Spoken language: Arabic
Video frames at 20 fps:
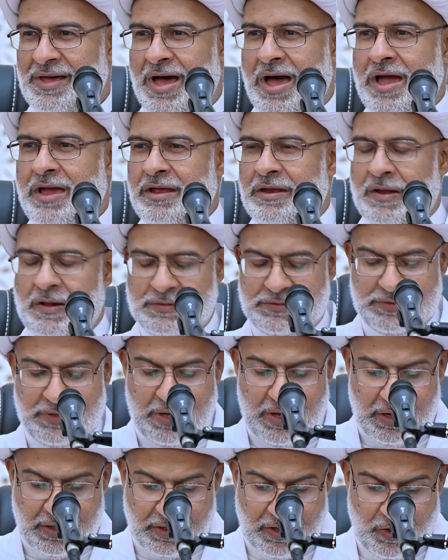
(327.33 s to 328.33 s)
اين
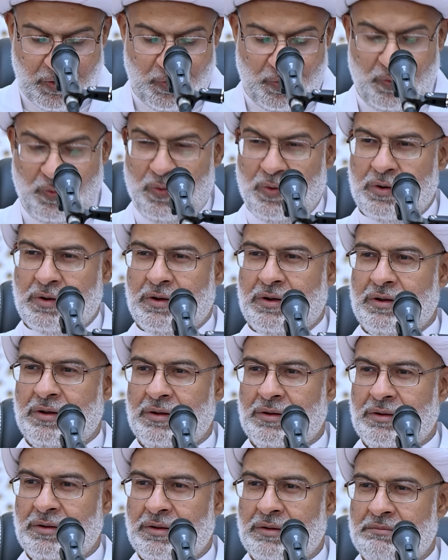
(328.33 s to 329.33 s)
ساكنوك
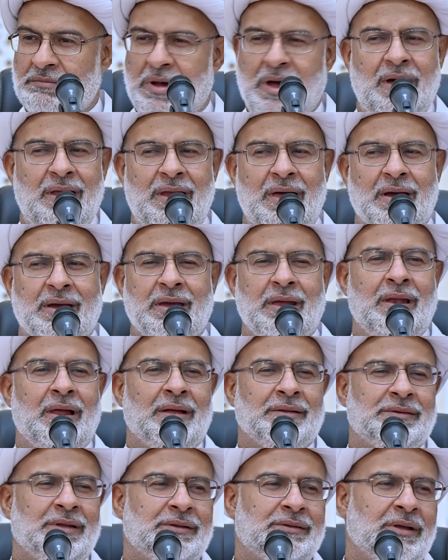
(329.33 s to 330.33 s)
ما لك
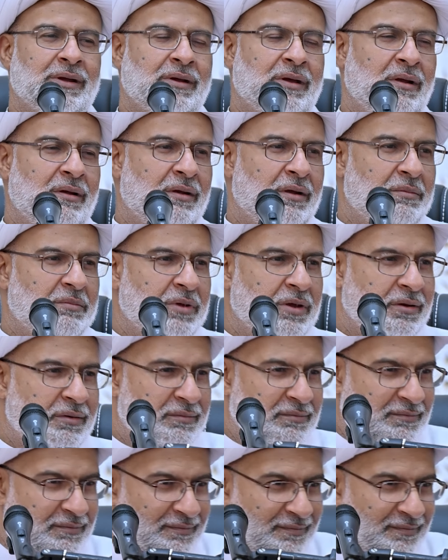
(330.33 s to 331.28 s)
لا تتكلمين